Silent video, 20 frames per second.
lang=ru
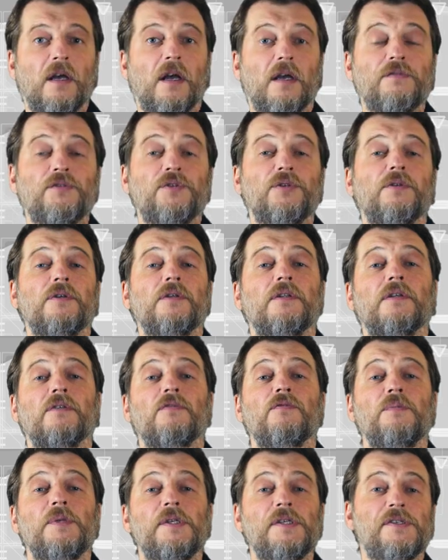А все это
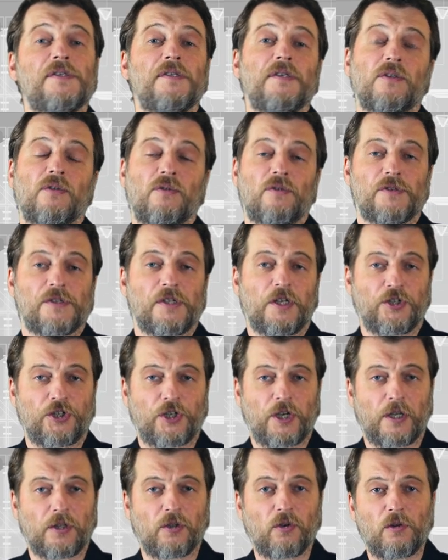вместе до
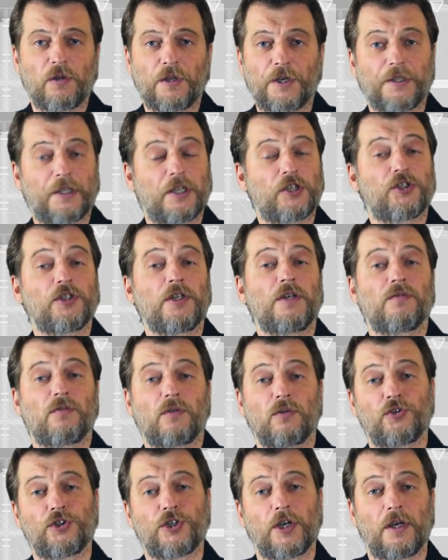значка доллара, точнее
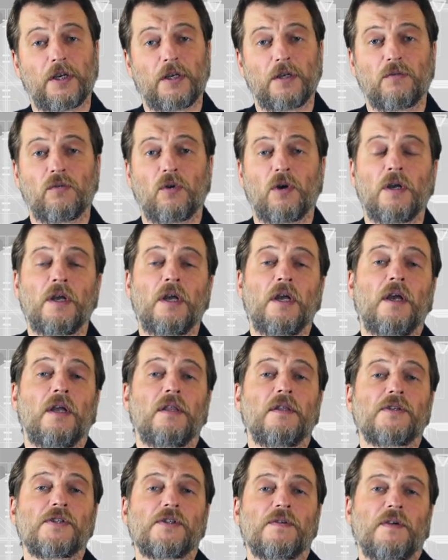включая его,
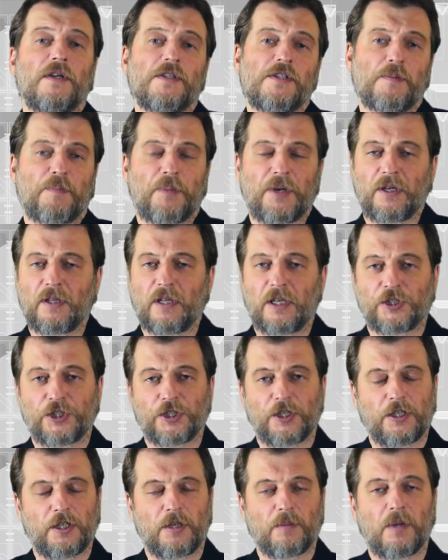называется
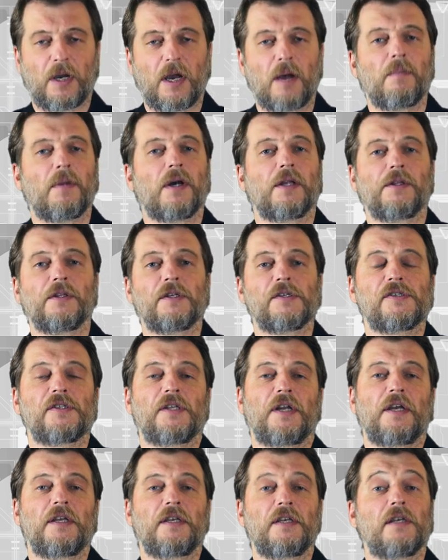приглашением командной
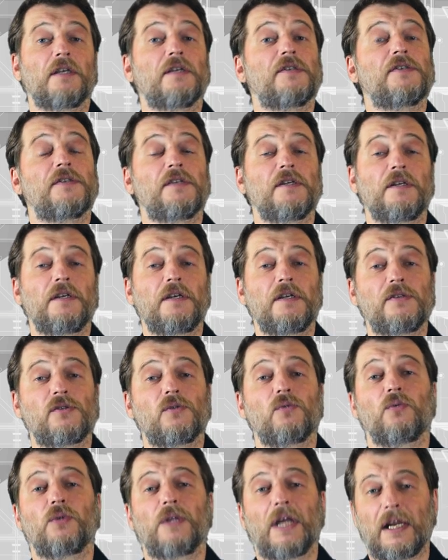строки. Стереть,
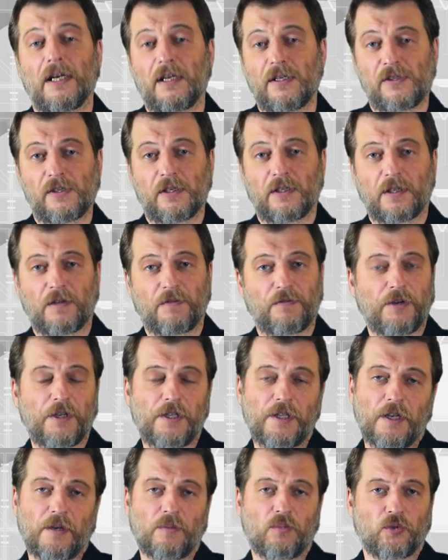удалить это вы
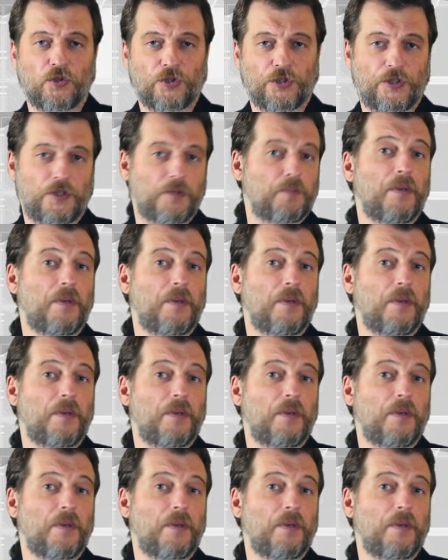не можете.